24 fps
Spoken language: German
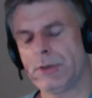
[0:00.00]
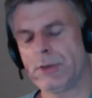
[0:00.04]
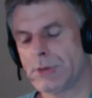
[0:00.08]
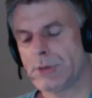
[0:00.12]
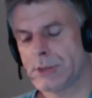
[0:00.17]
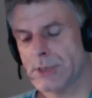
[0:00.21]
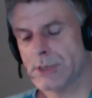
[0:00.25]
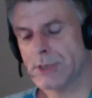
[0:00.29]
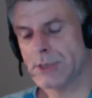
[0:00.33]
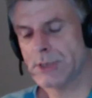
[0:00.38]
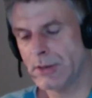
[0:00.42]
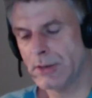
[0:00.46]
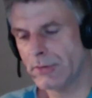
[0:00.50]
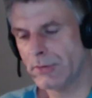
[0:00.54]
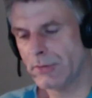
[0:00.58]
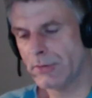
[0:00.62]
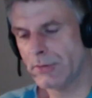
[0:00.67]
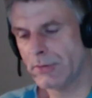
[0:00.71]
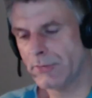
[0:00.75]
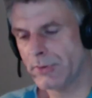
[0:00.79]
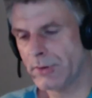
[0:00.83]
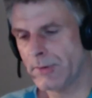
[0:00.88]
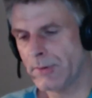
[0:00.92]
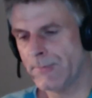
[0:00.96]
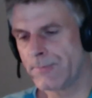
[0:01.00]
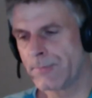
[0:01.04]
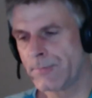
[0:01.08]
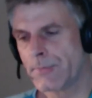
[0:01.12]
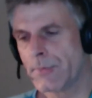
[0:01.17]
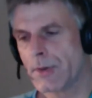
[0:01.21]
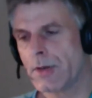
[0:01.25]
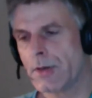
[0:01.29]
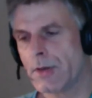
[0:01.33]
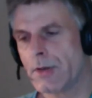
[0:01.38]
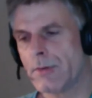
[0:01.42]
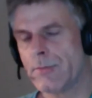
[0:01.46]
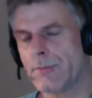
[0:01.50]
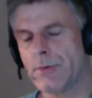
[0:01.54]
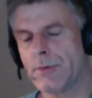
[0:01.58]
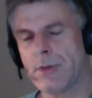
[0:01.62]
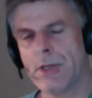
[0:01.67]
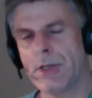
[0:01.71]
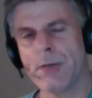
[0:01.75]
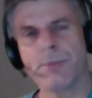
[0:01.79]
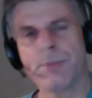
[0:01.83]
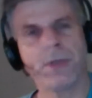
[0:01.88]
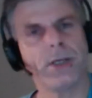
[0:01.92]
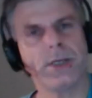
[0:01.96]
Und das andere war, ähm, die
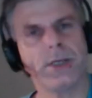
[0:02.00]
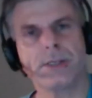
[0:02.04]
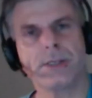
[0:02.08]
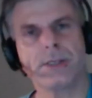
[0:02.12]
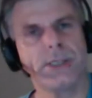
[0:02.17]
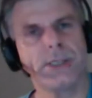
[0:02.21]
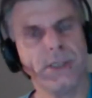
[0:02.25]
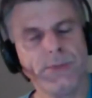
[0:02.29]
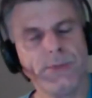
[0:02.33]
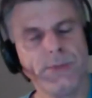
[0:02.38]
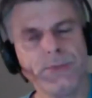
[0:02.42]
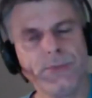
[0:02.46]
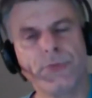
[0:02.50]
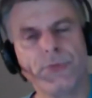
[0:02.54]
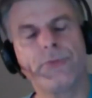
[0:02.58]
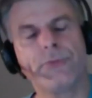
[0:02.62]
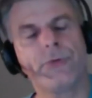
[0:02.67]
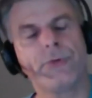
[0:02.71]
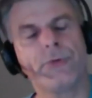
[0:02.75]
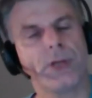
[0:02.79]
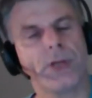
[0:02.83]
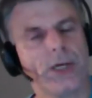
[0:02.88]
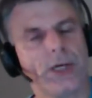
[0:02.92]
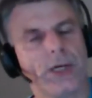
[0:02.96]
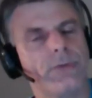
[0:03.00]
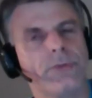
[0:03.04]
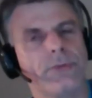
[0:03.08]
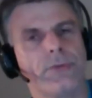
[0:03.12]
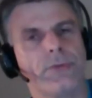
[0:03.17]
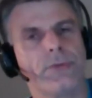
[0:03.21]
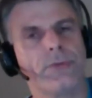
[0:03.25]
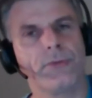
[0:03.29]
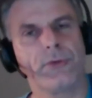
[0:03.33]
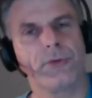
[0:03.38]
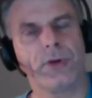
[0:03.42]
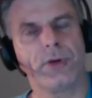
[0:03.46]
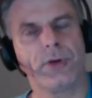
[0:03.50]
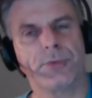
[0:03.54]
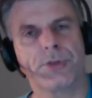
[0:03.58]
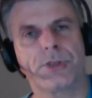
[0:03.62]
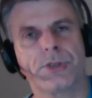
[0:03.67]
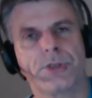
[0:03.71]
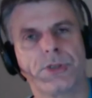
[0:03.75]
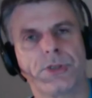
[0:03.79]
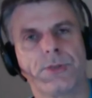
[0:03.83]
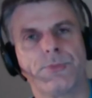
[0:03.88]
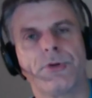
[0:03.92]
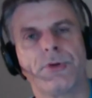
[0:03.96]
haben nicht erst 57 und 58
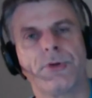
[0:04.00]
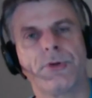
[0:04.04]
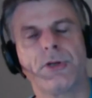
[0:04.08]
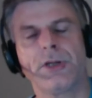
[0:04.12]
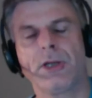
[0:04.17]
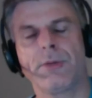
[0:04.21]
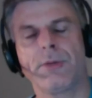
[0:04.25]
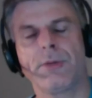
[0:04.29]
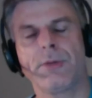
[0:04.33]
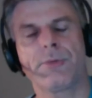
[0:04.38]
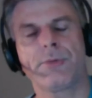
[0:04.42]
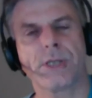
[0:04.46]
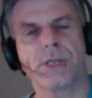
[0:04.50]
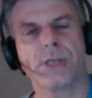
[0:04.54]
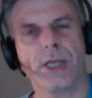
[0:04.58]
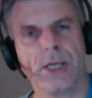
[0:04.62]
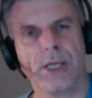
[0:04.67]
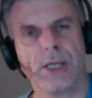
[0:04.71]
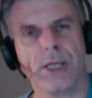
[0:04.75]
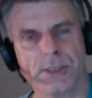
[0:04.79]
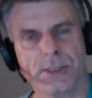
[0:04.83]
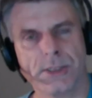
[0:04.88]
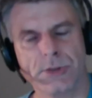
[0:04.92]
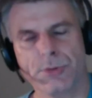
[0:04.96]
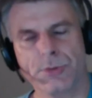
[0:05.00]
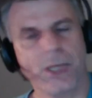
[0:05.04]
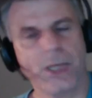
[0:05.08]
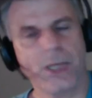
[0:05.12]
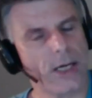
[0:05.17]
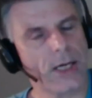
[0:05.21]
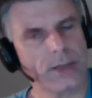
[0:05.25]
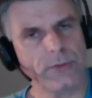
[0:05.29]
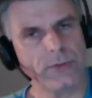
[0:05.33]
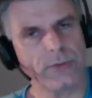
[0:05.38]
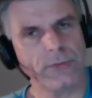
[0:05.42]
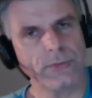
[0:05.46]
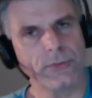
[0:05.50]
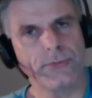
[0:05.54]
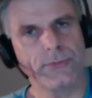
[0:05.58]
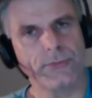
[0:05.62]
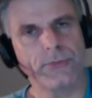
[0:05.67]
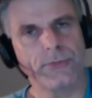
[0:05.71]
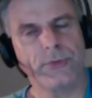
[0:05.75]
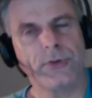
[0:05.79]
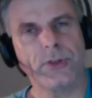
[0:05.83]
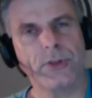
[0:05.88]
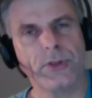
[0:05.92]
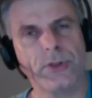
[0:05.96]
abgestimmt, sondern die haben es erst über die
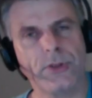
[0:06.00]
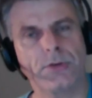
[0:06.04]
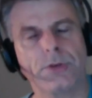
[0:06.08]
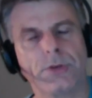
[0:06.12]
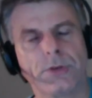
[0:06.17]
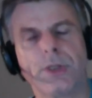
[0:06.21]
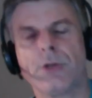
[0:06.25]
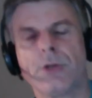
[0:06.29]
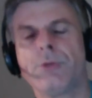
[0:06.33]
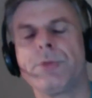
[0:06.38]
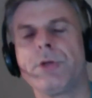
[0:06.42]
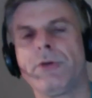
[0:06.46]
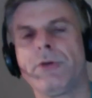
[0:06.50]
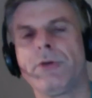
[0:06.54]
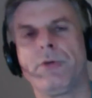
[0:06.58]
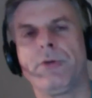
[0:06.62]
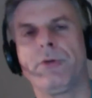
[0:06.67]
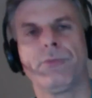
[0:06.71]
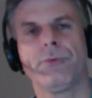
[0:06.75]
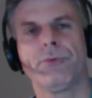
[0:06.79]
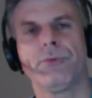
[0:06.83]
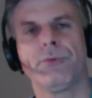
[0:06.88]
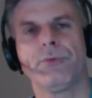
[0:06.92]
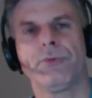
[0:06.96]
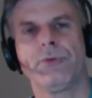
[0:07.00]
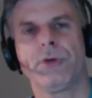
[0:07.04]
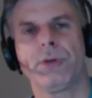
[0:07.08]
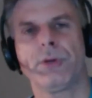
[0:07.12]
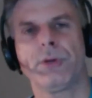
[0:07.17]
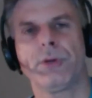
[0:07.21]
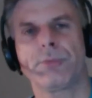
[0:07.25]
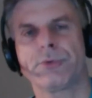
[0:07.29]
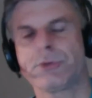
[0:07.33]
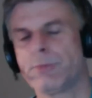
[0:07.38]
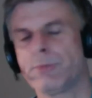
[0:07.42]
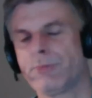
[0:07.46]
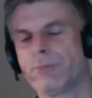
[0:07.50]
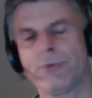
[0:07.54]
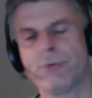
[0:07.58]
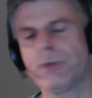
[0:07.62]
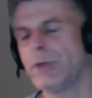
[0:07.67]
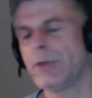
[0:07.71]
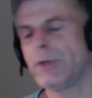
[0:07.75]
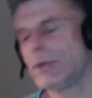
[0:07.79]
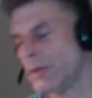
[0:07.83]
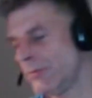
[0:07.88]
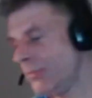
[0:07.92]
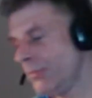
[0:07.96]
58 und dann über die 57 abgestimmt. Das fand
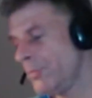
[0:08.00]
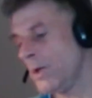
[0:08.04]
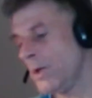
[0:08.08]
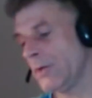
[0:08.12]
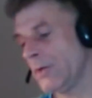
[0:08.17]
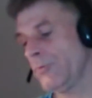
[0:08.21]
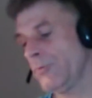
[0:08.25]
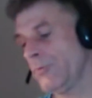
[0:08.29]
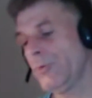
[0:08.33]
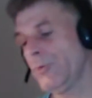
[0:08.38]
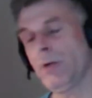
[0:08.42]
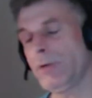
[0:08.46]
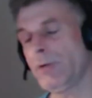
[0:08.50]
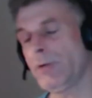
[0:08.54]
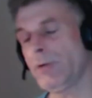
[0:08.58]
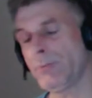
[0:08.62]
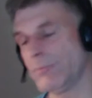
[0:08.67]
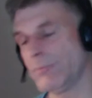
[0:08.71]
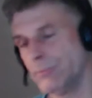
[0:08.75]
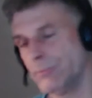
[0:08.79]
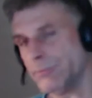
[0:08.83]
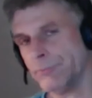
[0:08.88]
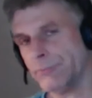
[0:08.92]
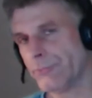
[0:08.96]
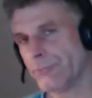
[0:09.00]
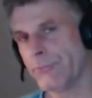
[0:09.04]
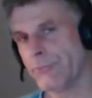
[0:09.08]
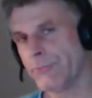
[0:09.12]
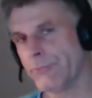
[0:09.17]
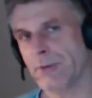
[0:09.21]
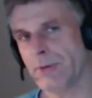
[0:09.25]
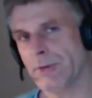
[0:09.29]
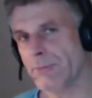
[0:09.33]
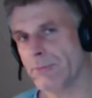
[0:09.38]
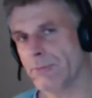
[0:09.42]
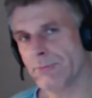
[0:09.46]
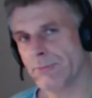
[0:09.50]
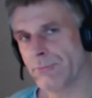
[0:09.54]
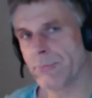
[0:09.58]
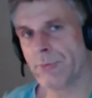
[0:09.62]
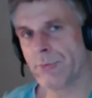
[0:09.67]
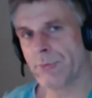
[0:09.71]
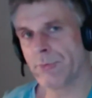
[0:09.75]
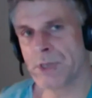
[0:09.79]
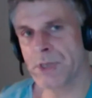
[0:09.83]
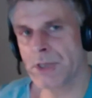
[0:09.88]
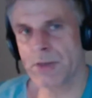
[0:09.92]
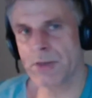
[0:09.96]
ich irgendwie merkwürdig fand, für
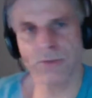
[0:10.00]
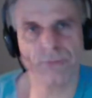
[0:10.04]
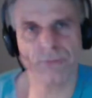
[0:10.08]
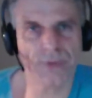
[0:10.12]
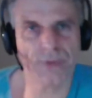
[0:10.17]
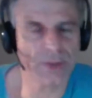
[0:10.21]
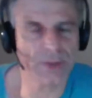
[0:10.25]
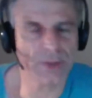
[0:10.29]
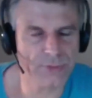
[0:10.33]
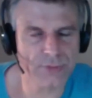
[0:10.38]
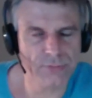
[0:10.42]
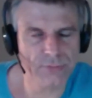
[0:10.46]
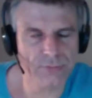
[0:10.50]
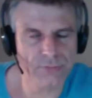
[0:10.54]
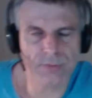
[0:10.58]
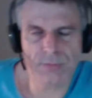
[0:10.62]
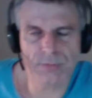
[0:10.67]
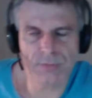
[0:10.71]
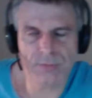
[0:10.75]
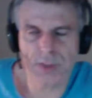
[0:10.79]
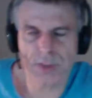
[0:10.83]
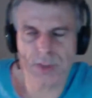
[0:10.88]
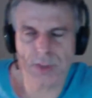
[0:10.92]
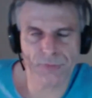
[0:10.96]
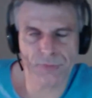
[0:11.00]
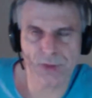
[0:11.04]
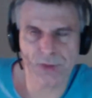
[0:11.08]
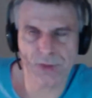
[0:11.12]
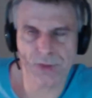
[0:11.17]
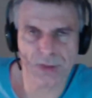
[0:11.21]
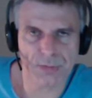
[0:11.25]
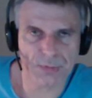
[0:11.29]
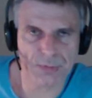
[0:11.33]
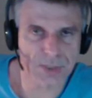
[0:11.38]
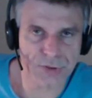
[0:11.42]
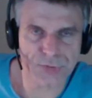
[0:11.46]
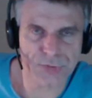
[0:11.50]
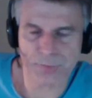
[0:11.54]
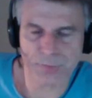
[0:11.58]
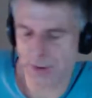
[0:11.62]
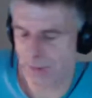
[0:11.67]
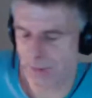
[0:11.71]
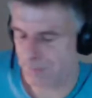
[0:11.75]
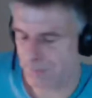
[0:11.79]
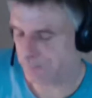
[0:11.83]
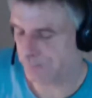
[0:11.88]
mich war das irgendwie merkwürdiger Beigeschmack.